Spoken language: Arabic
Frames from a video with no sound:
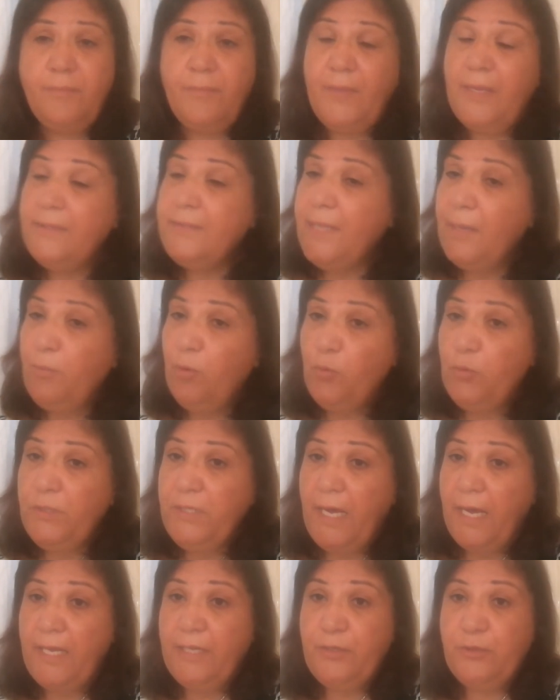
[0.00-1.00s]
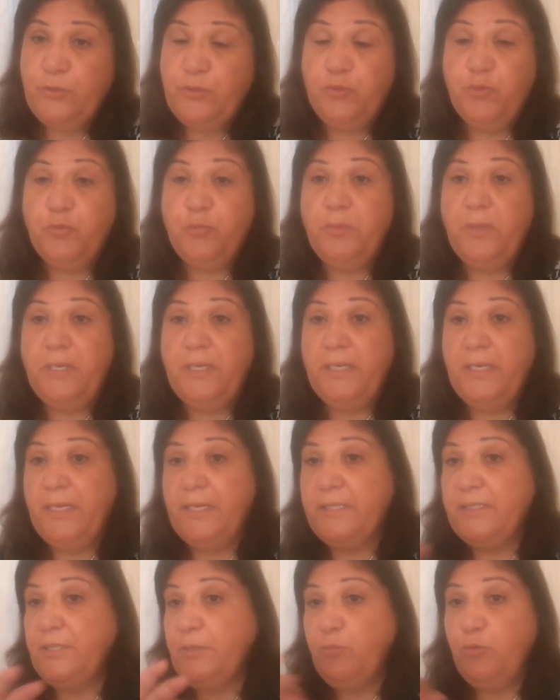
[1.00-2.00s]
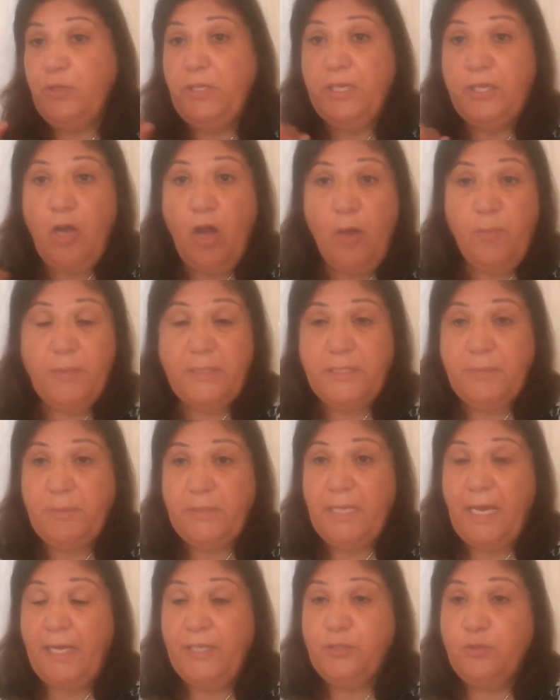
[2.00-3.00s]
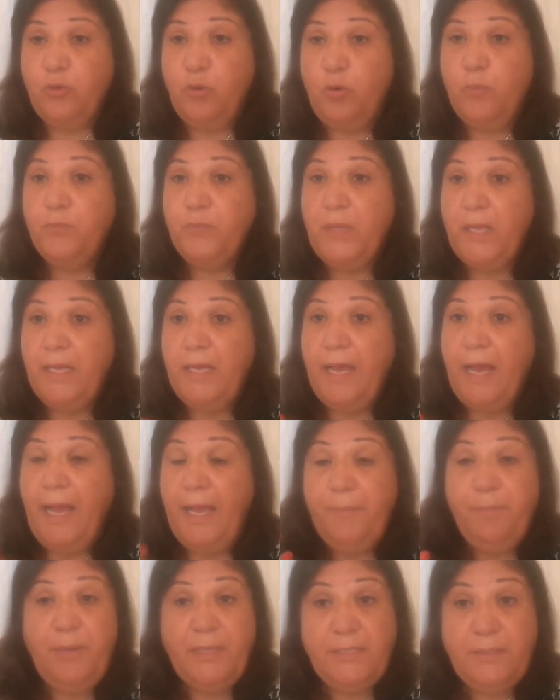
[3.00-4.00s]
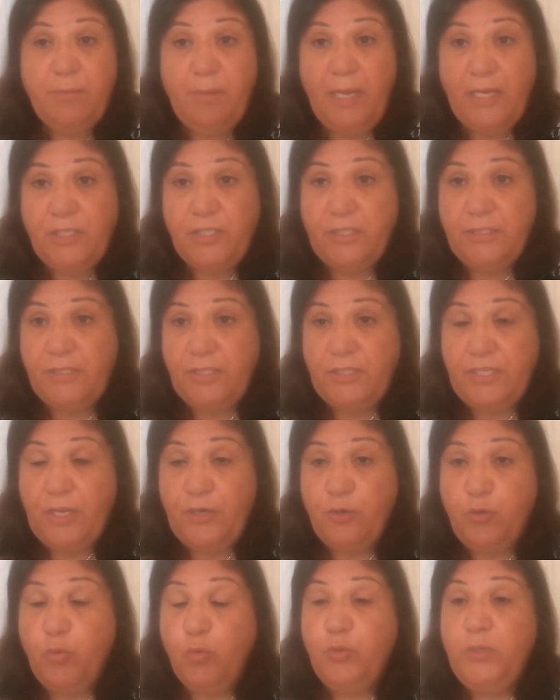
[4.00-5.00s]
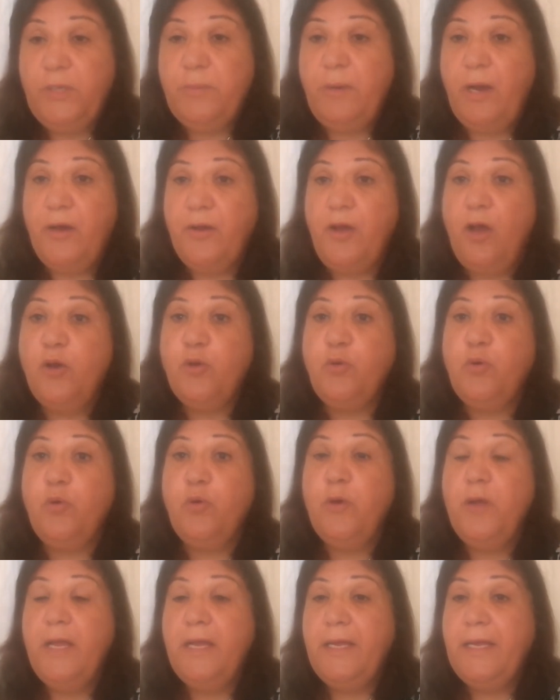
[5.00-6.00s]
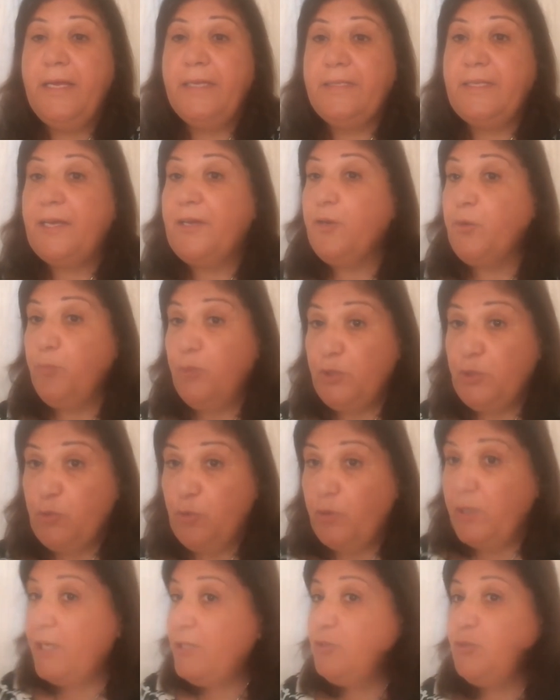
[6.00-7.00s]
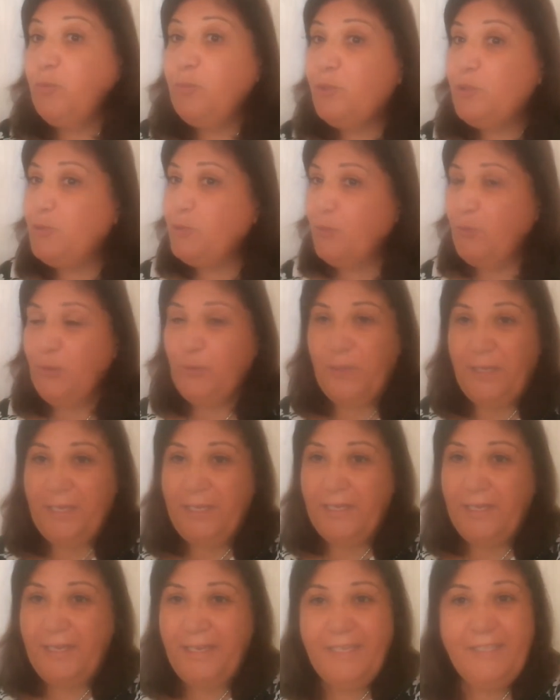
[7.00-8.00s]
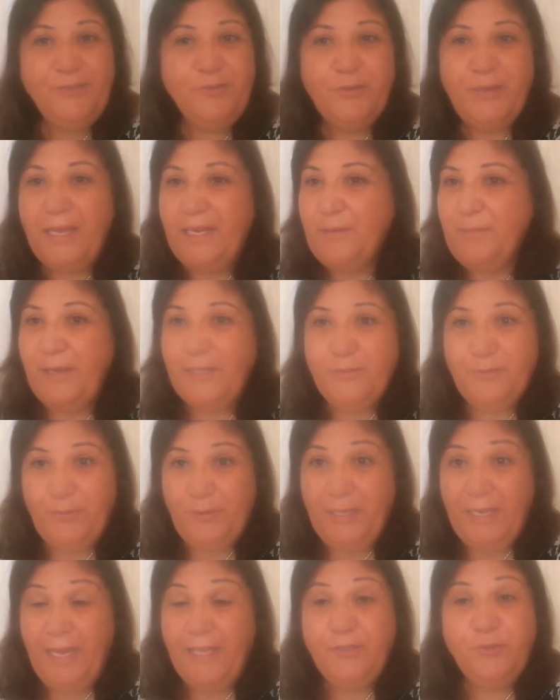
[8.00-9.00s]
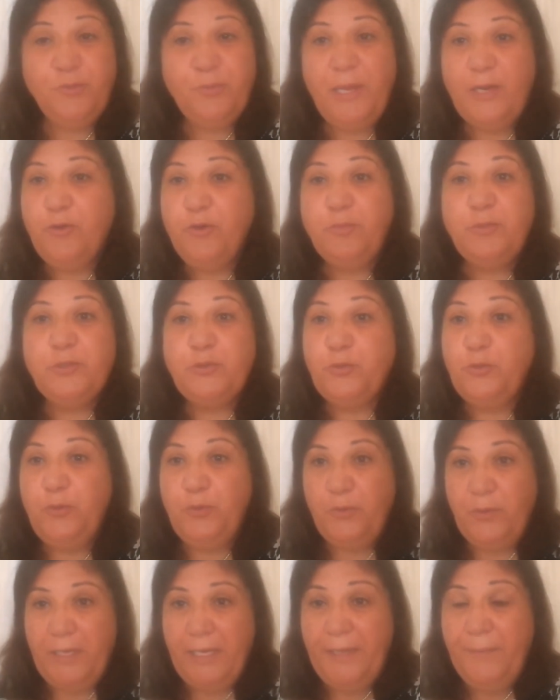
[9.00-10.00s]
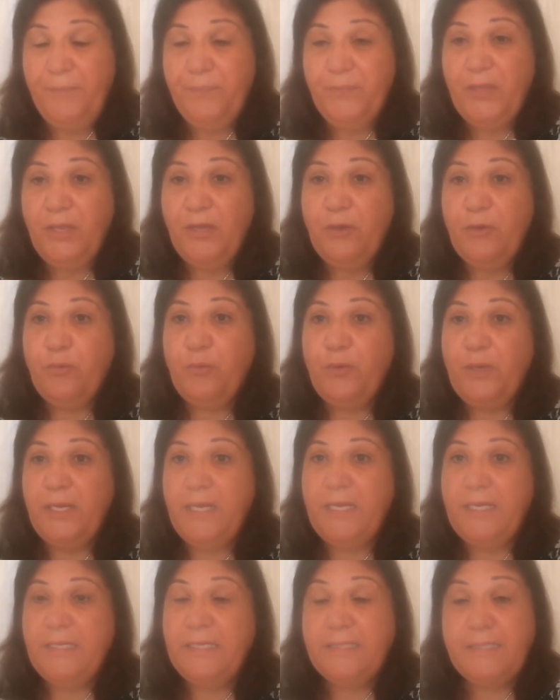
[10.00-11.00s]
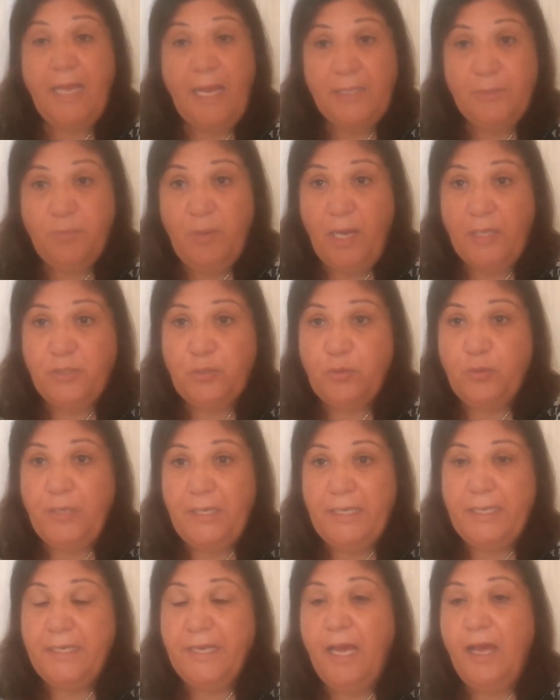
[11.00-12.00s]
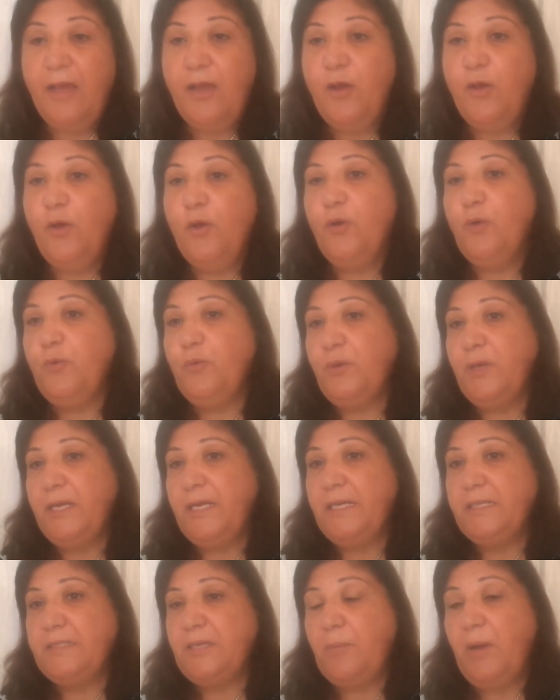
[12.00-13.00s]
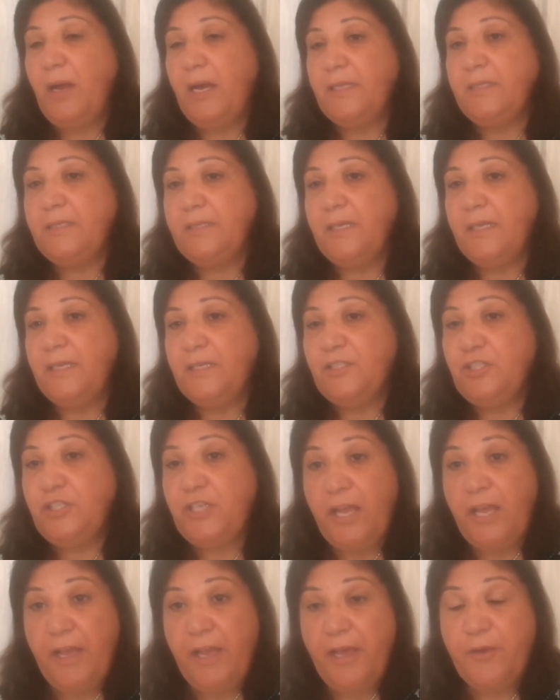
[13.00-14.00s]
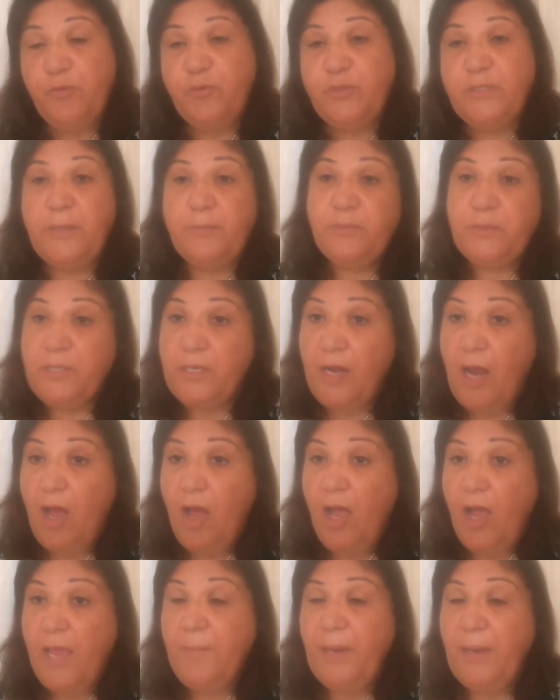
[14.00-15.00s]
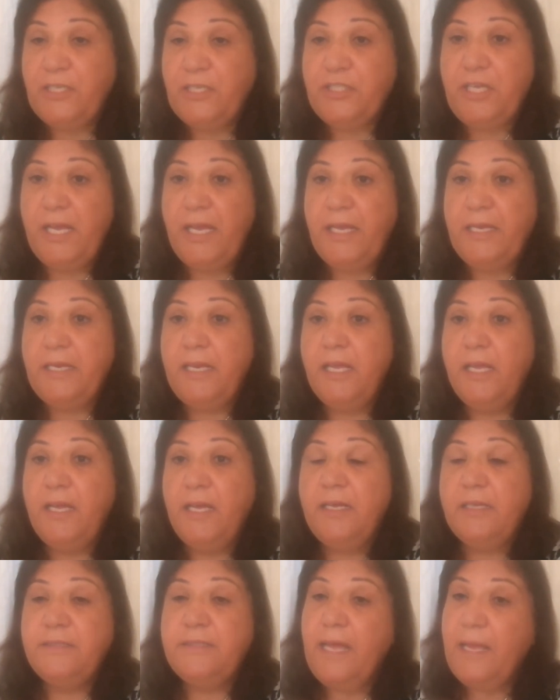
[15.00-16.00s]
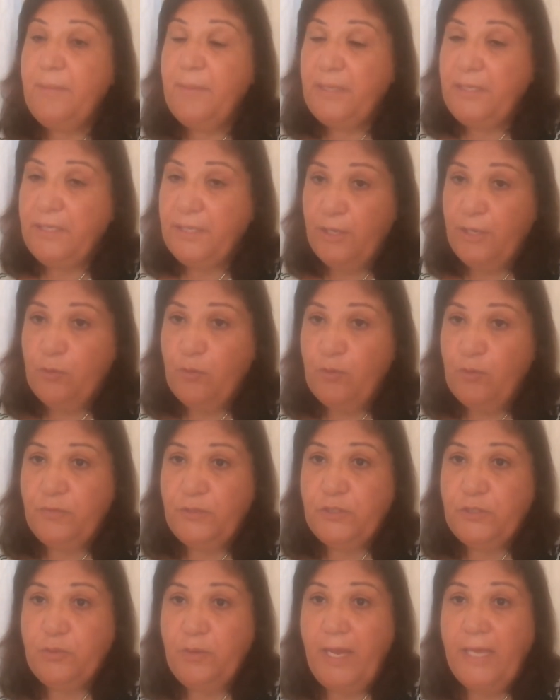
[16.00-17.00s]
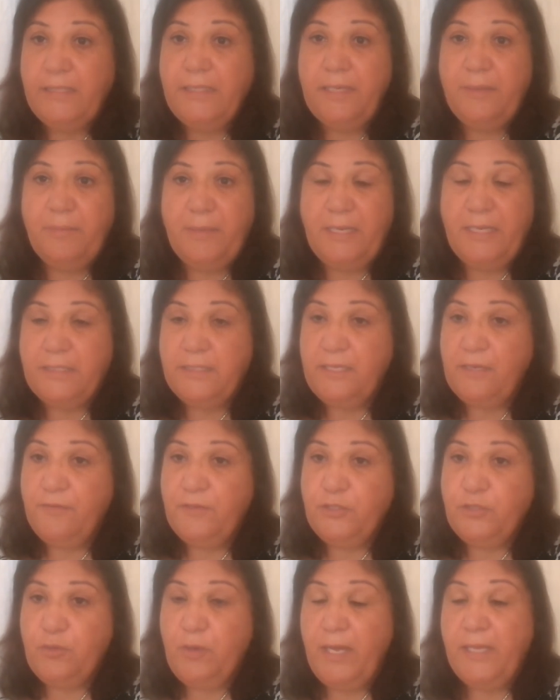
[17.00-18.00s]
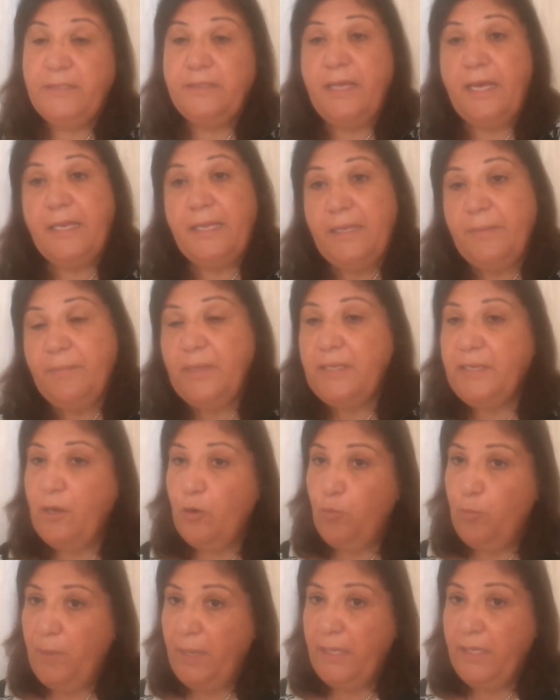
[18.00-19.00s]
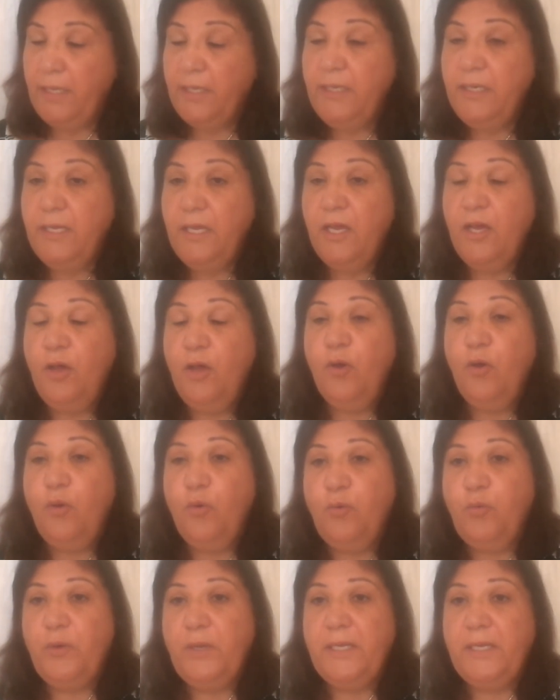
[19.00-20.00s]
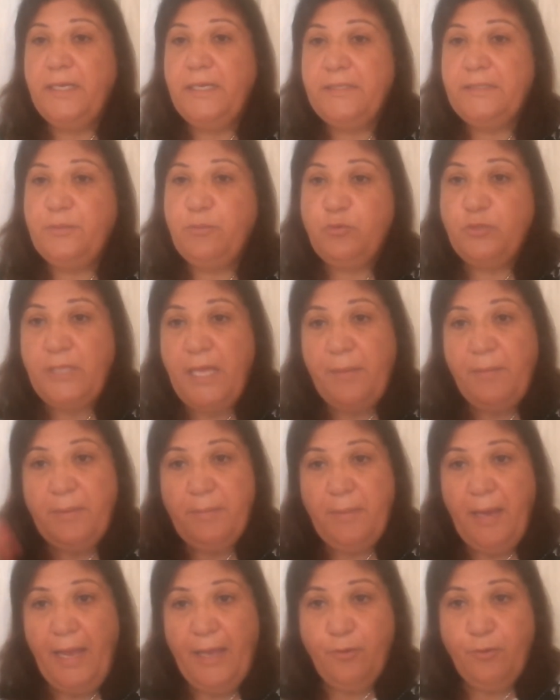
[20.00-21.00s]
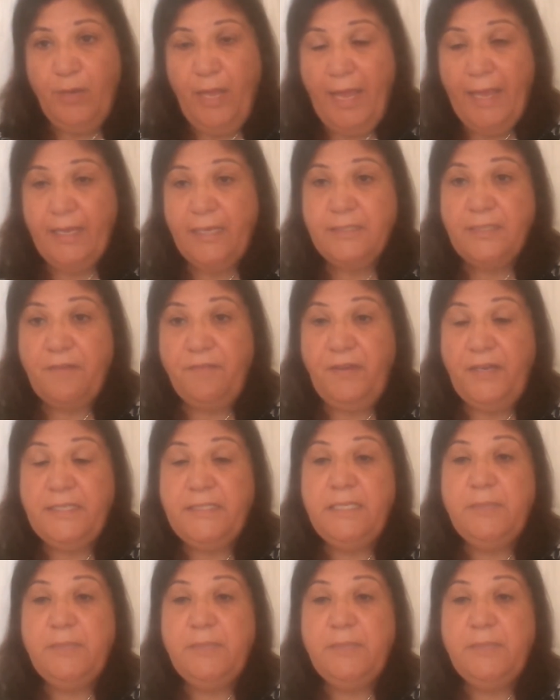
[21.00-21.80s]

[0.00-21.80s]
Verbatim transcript: تابعوني على اليوتيوب آه، اكتبوا لي كومنتس بتاعتكم احب تشاركوني بارائكم تجربتكم انتوا بتقولوا ايه انتوا كلماتكم ايه خدتوا بالكم بتقولوا ايه ونساعد بعض كلنا وطبعا شير وسبسكرايب عشان دايما يجي لكم الفيديوهات انا بنزل فيديوهات تقريبا يوميا وتبقوا دايما معاكم الحاجه صفحتي